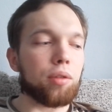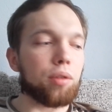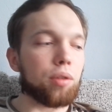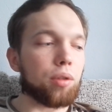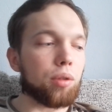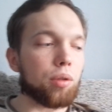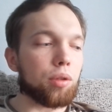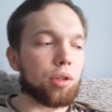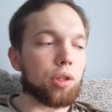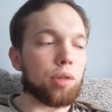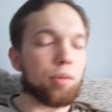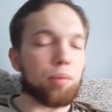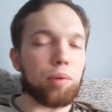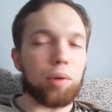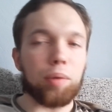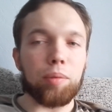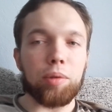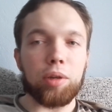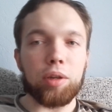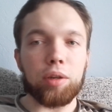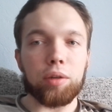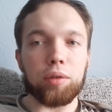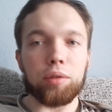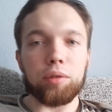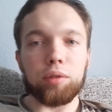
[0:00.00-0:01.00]
Ну вот,
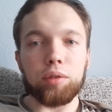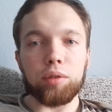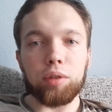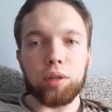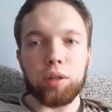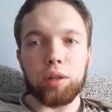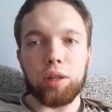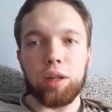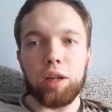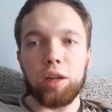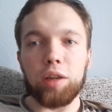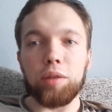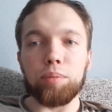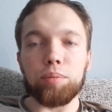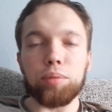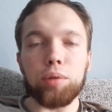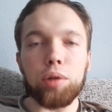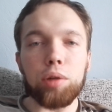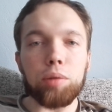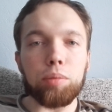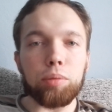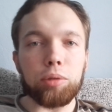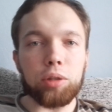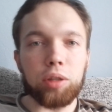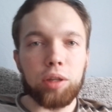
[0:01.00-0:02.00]
например, Лалин
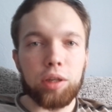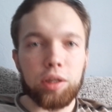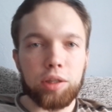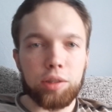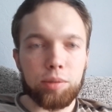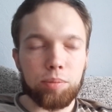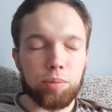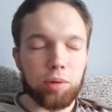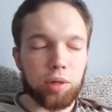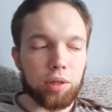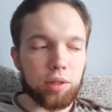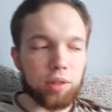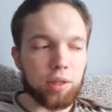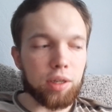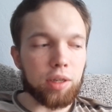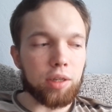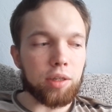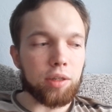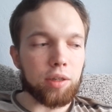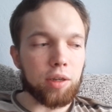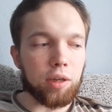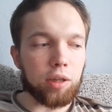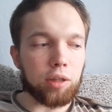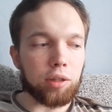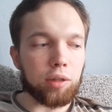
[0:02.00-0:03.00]
Пол пытается показать,
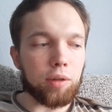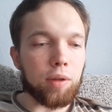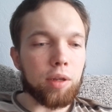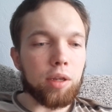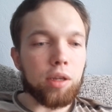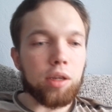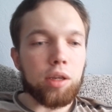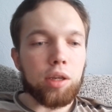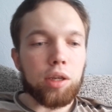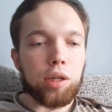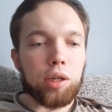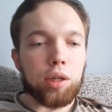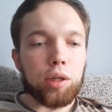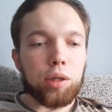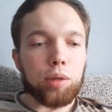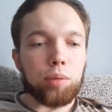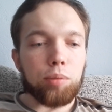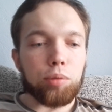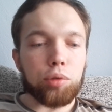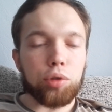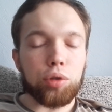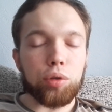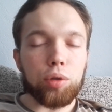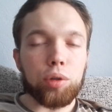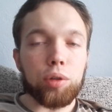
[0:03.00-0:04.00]
как
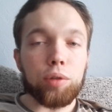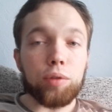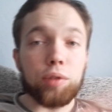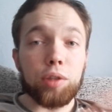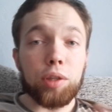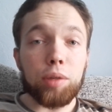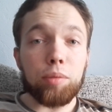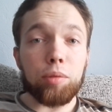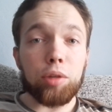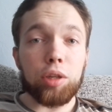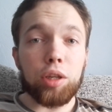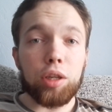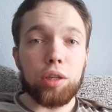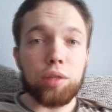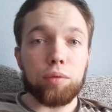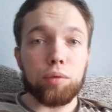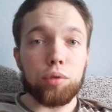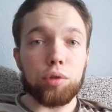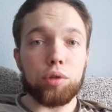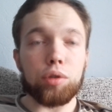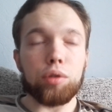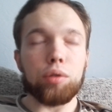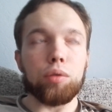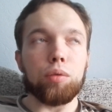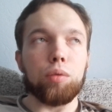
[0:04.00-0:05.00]
пчелы
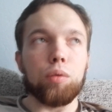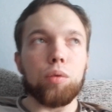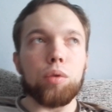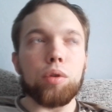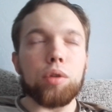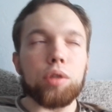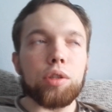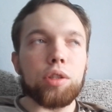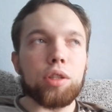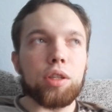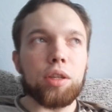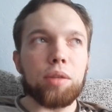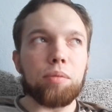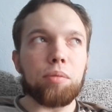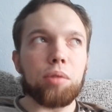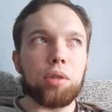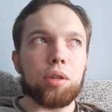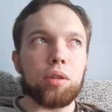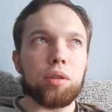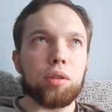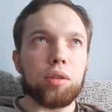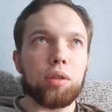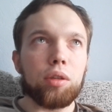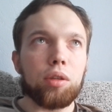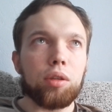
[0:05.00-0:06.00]
взаимодействуют с
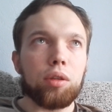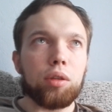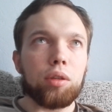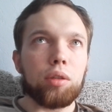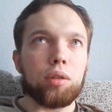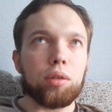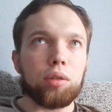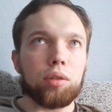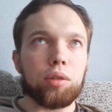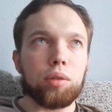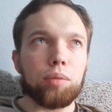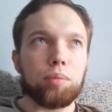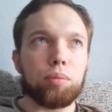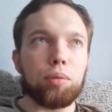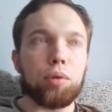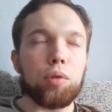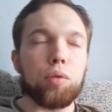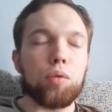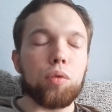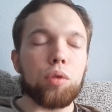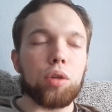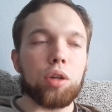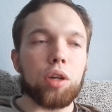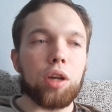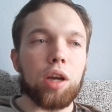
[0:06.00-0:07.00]
осами, Э,
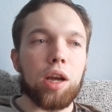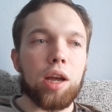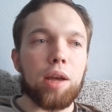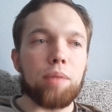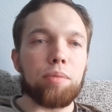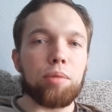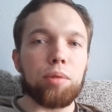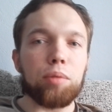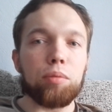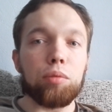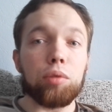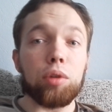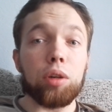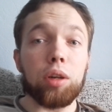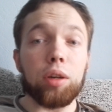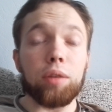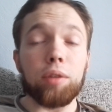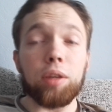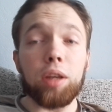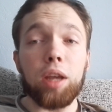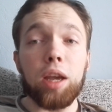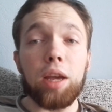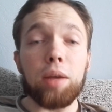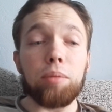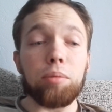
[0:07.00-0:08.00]
пауками,
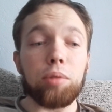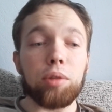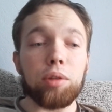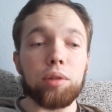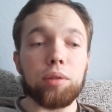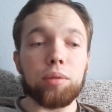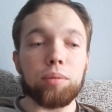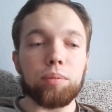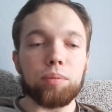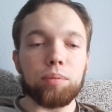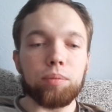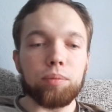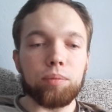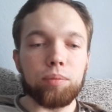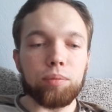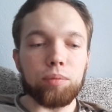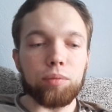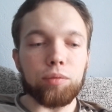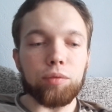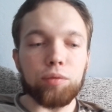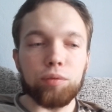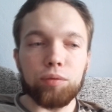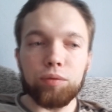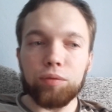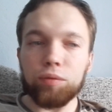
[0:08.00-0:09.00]
муравьями,
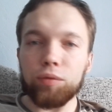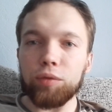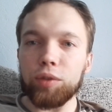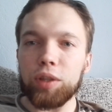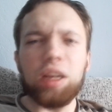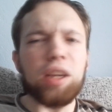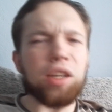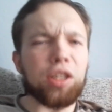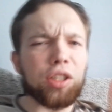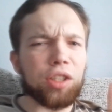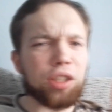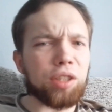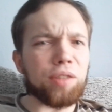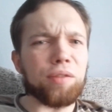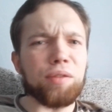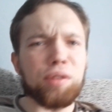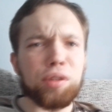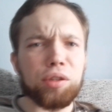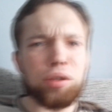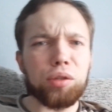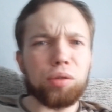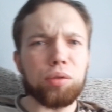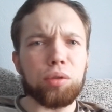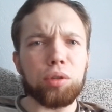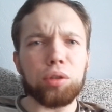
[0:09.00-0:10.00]
всей
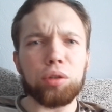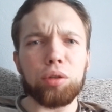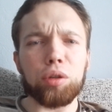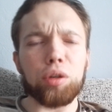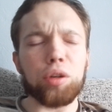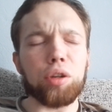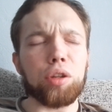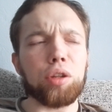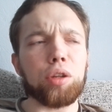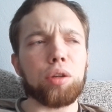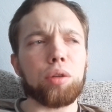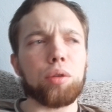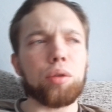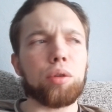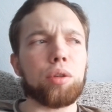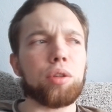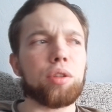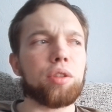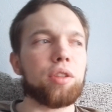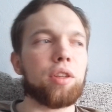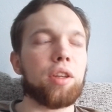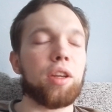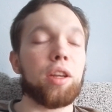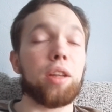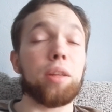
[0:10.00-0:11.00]
живностью, которая
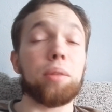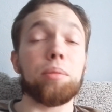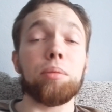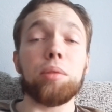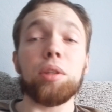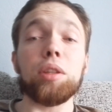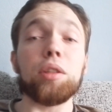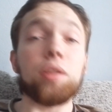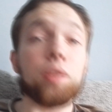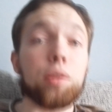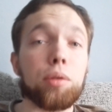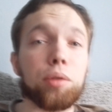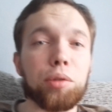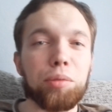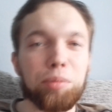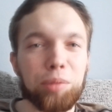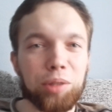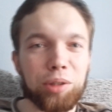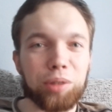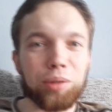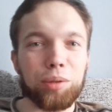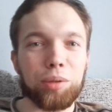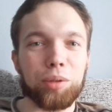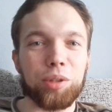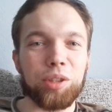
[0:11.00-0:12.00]
находится рядом, и с
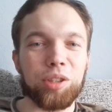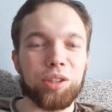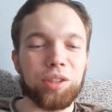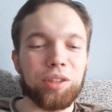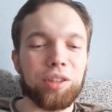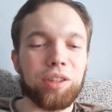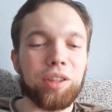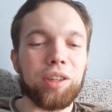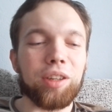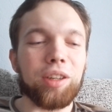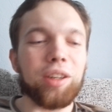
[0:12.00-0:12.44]
людьми тоже.